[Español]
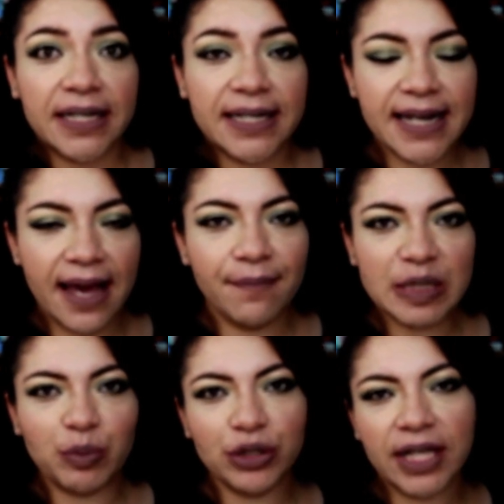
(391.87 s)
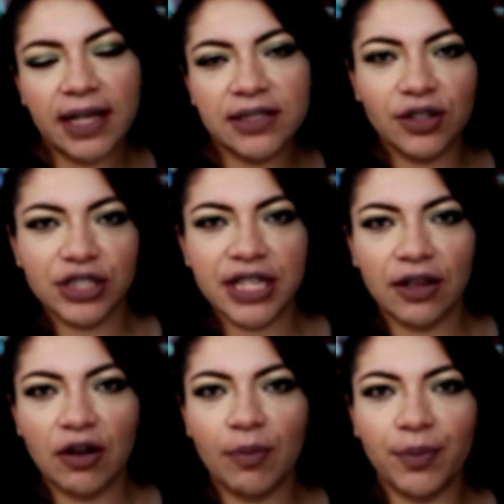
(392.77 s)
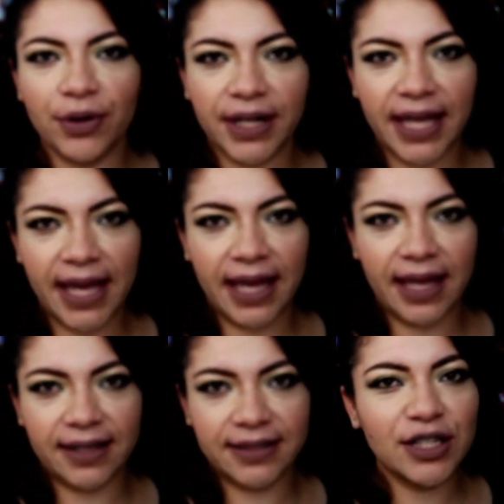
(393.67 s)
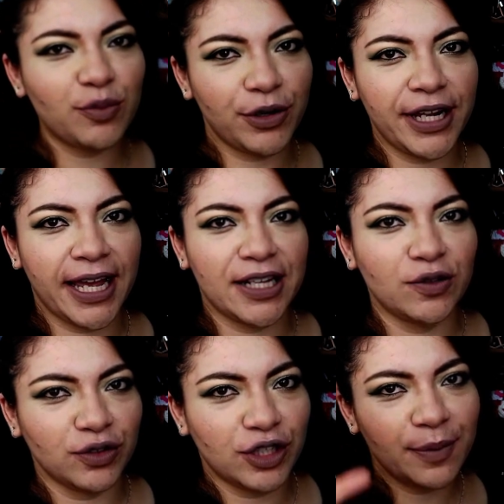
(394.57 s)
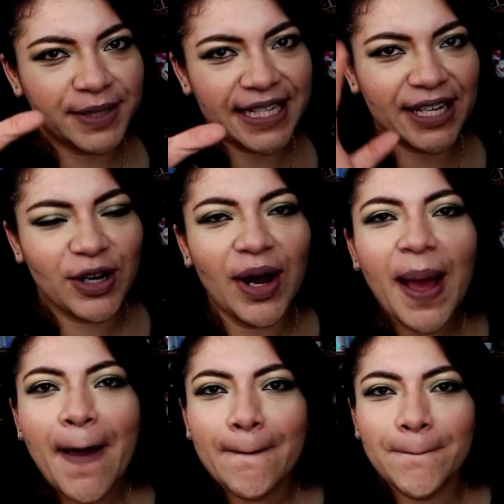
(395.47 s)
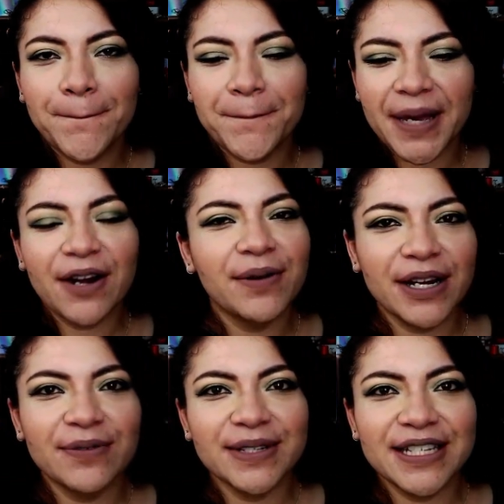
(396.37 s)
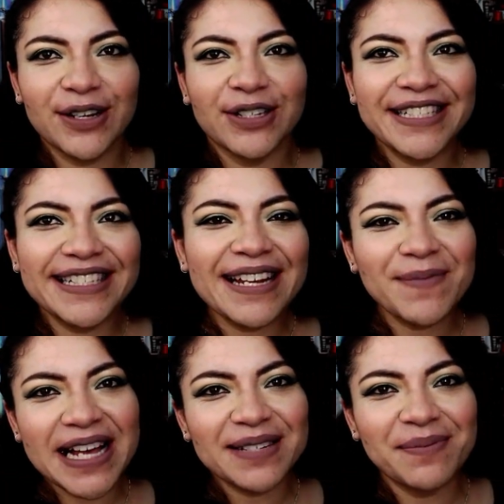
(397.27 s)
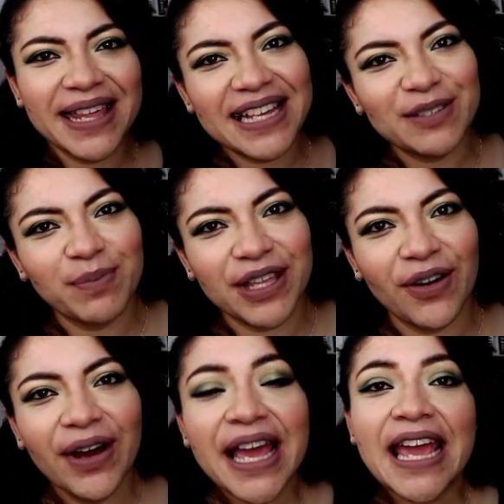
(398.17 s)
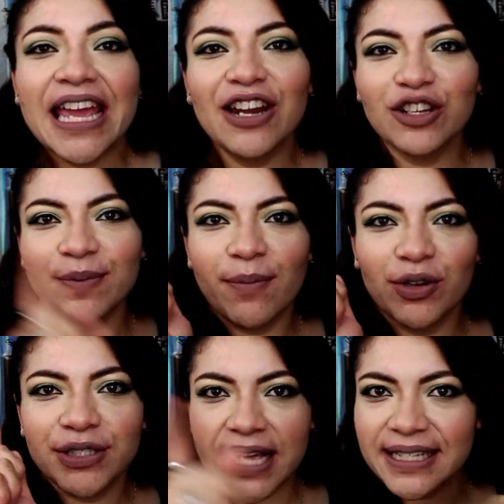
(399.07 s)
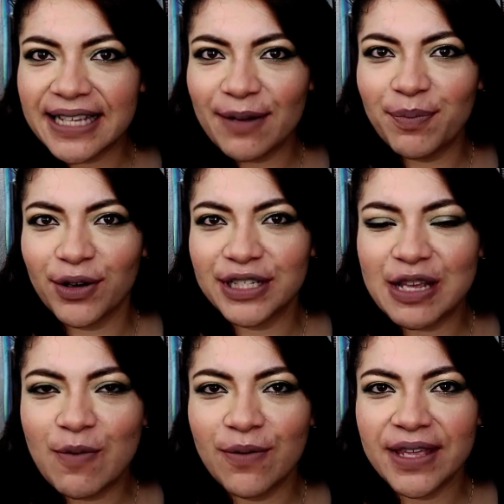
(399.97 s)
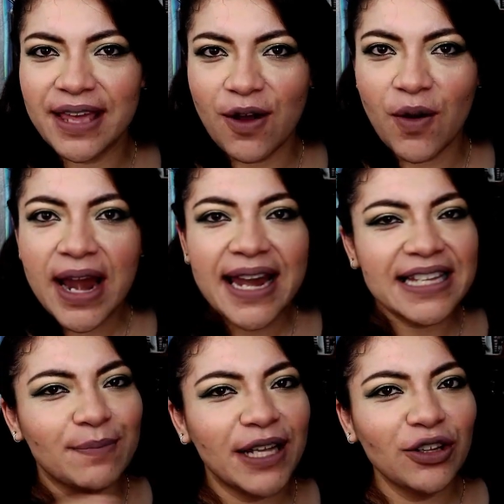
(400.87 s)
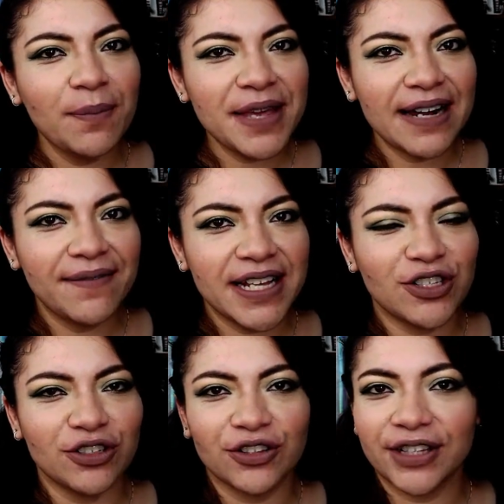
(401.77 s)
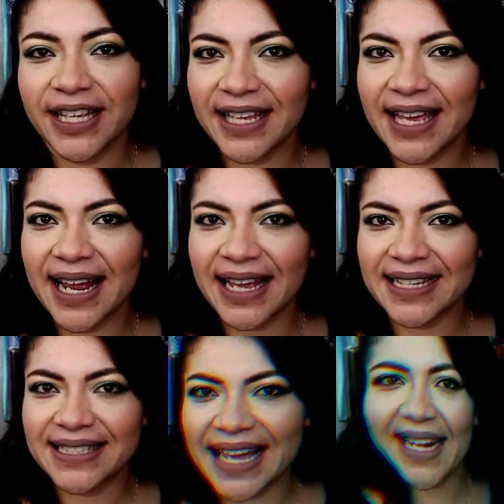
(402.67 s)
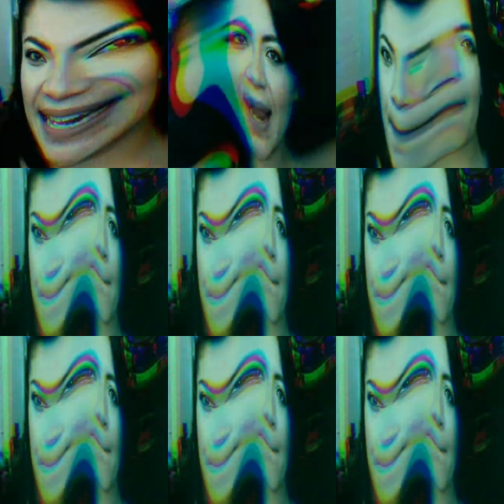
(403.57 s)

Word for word: Nada más puse estos cinco. porque se supone que es un top 5. Pero bueno, mis chicos, sin más me despido y nos vemos hasta el próximo video. Les mando mil besos donde quiera que estén.